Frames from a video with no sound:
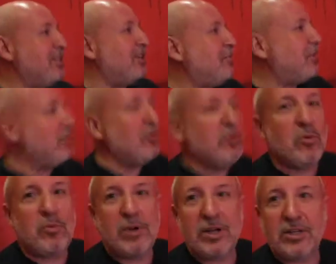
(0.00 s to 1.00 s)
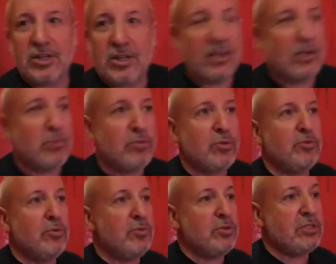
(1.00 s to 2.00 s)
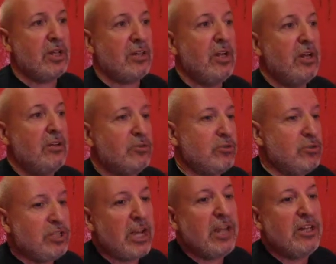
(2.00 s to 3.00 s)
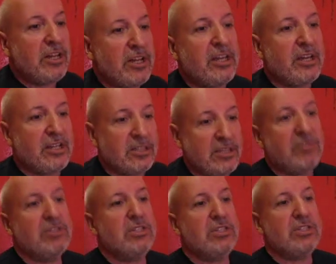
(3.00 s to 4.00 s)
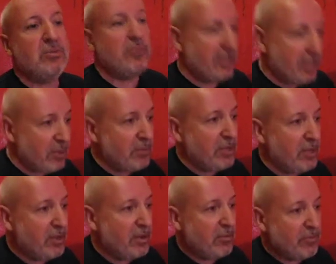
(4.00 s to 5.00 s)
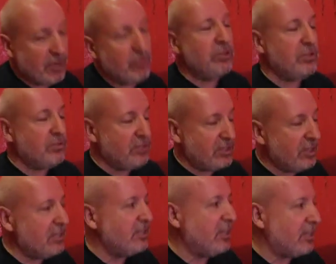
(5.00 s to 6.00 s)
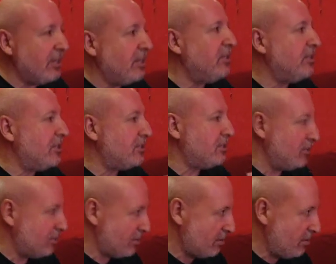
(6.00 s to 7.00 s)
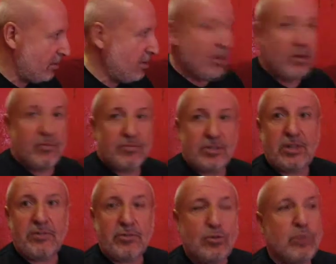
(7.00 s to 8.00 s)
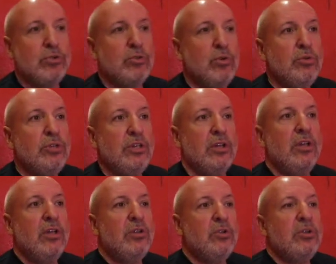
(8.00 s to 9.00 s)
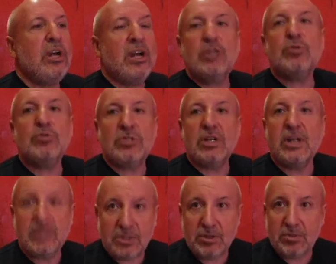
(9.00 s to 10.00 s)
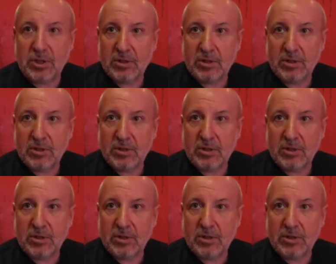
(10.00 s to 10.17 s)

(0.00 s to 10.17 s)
Красавчик. по-моему, поэт Николай Рубцов написал «Случайный крик, раздавшись над богемой, доводит всех до крика и до слез». Дело в том, что люди только кажутся разными.